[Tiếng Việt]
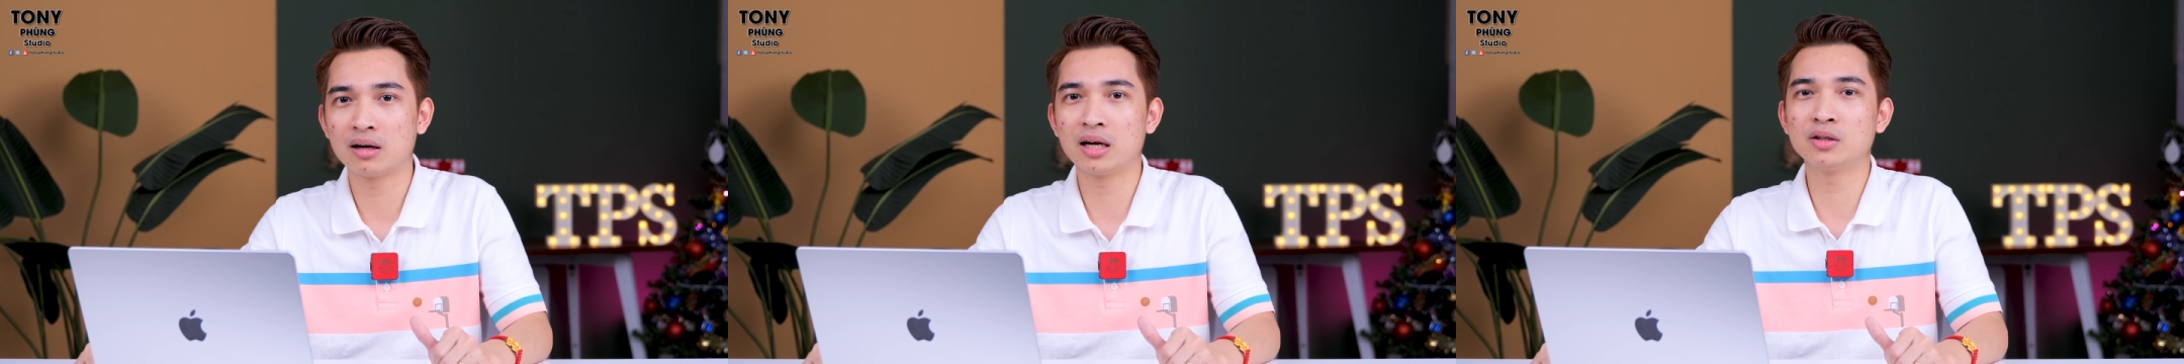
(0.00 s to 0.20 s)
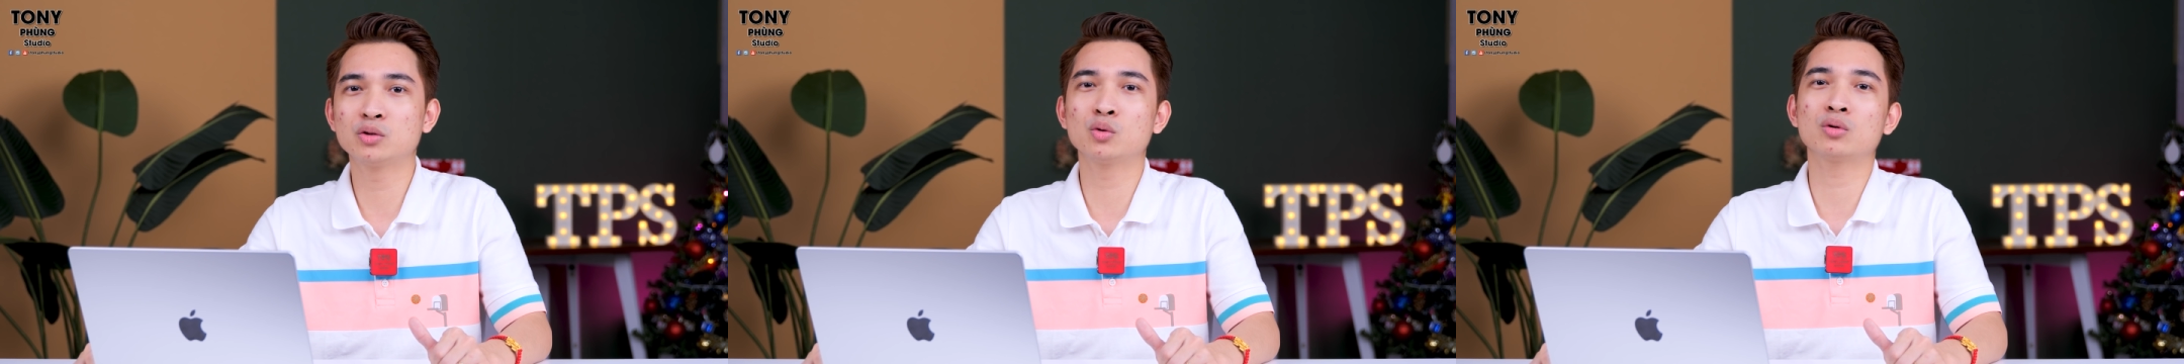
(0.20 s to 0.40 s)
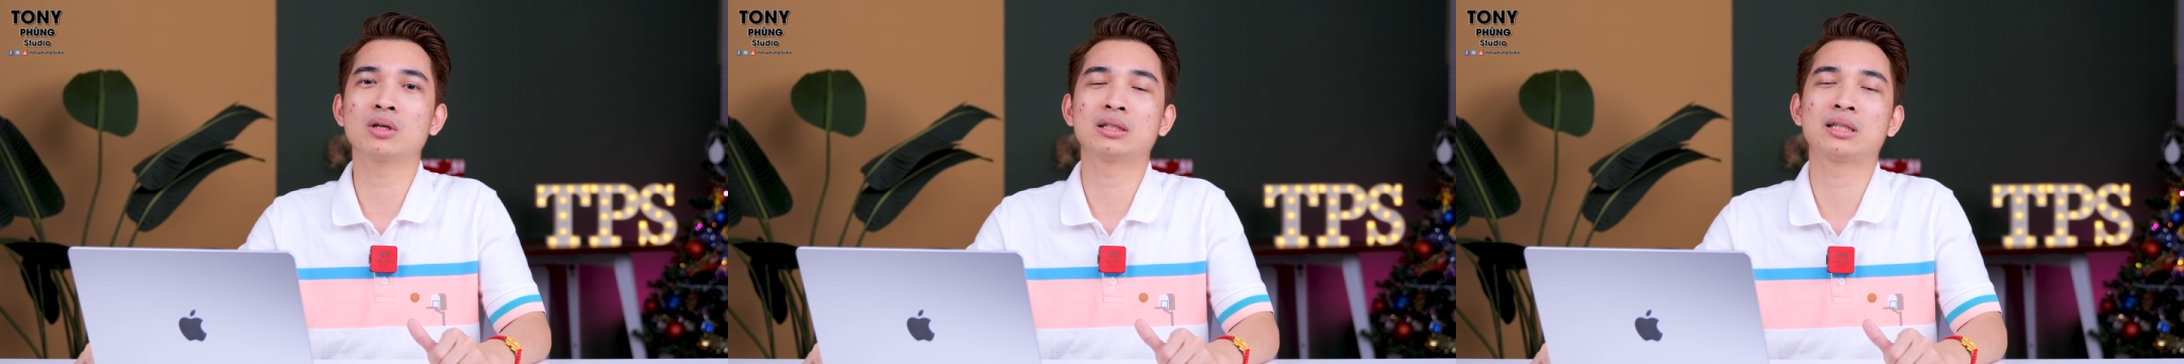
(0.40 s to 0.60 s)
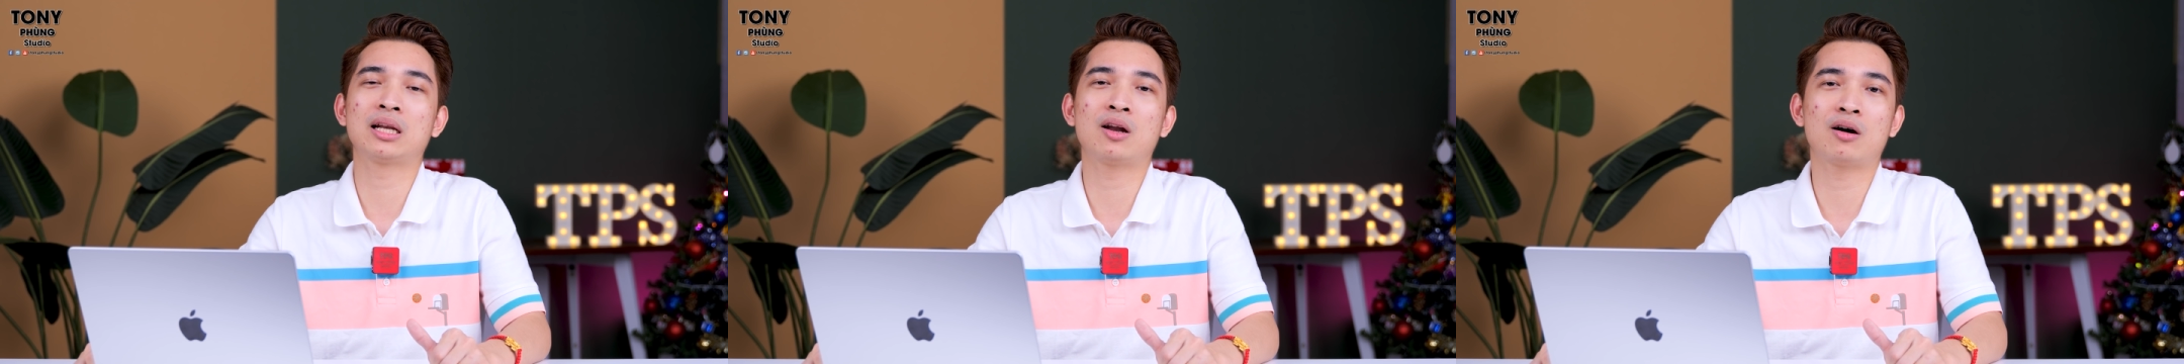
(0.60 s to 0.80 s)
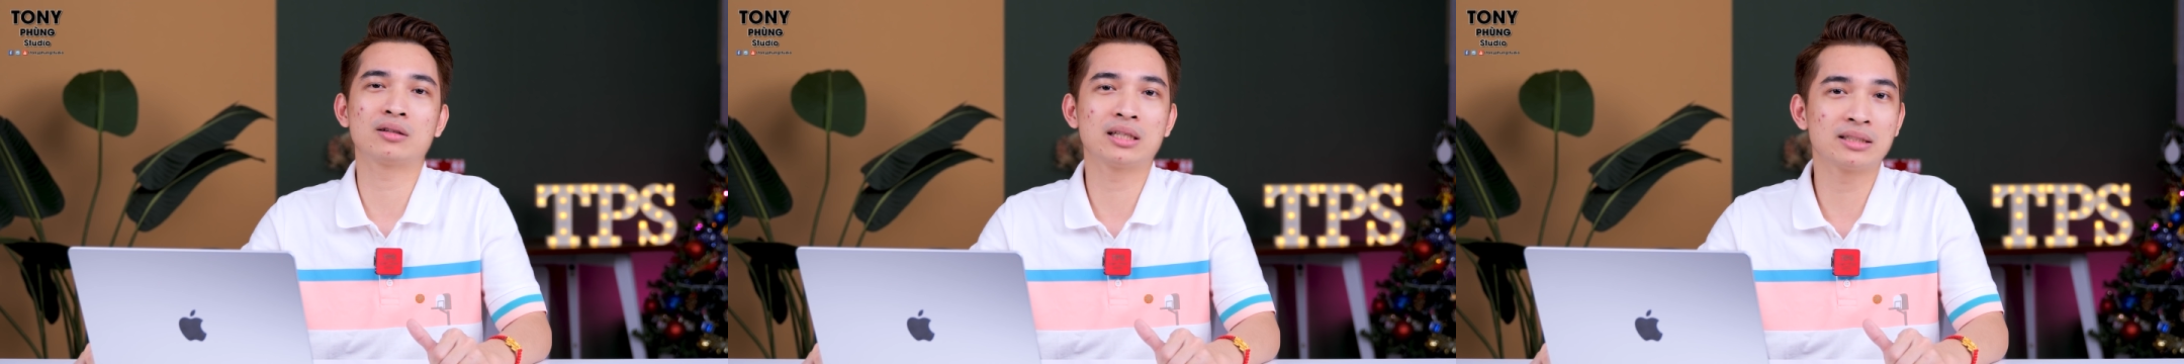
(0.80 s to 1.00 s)
Asus là thế
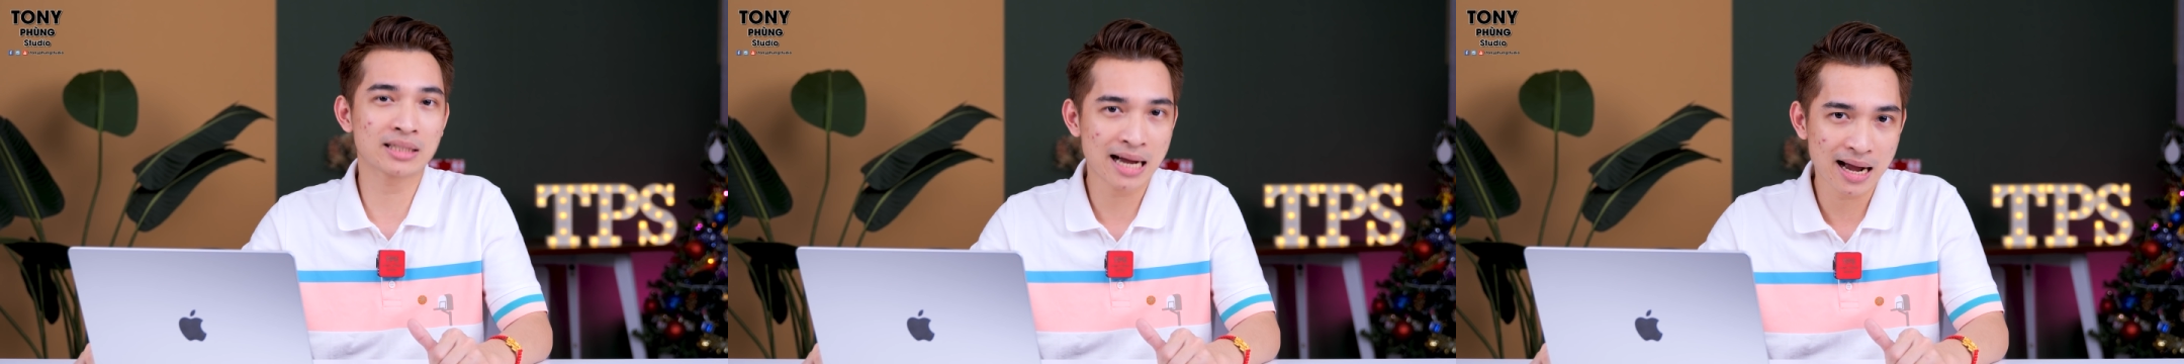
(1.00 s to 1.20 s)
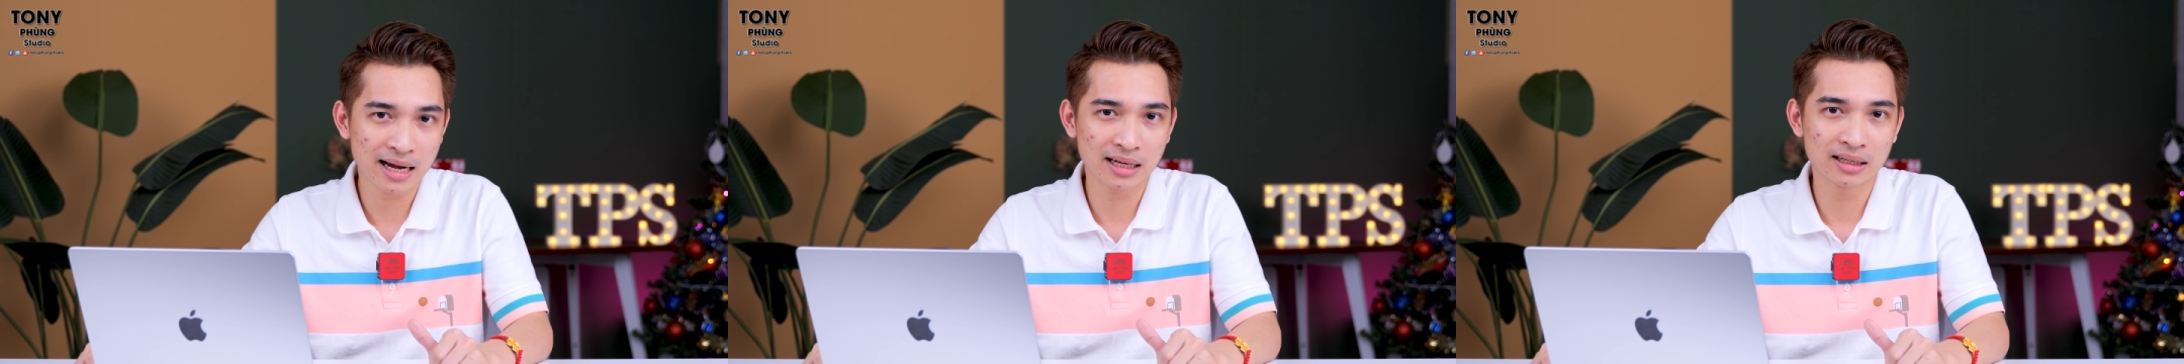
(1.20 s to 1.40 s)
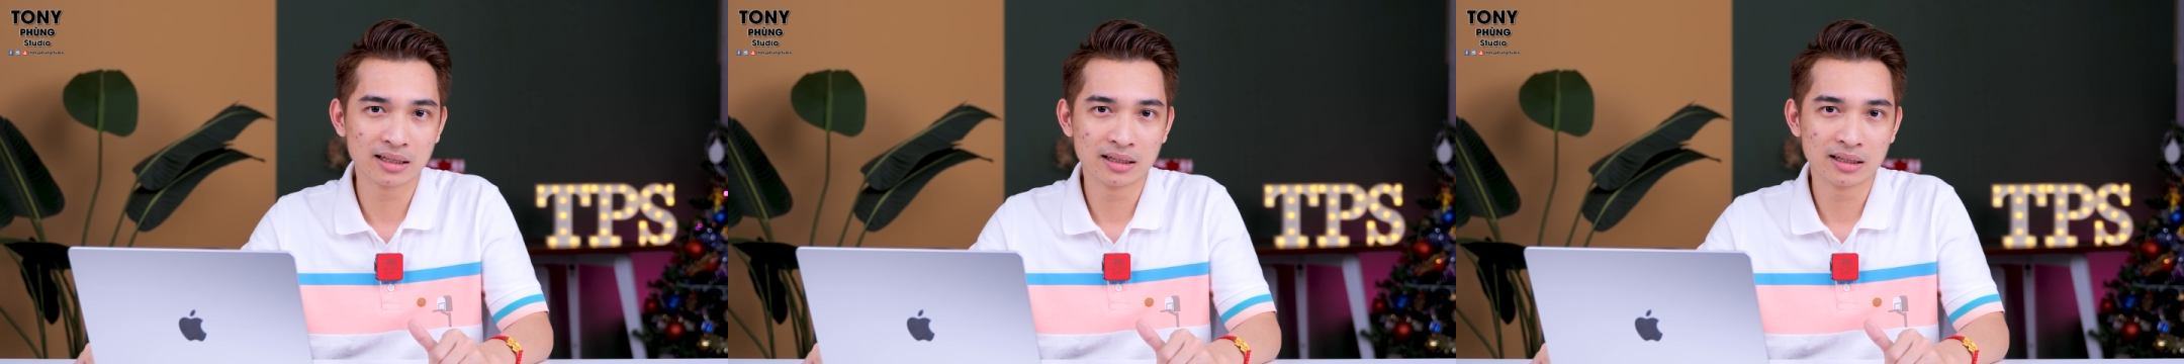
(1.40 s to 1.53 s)
lọ thế chai